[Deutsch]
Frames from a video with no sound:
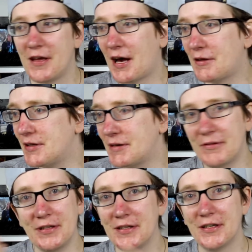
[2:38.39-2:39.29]
Also
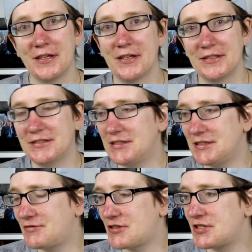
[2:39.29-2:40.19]
irgendwie,
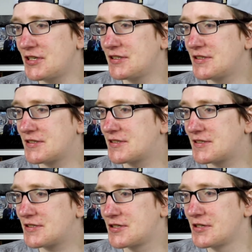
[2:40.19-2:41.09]
ich verstehe
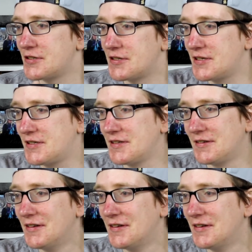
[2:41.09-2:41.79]
dieses Schild nicht.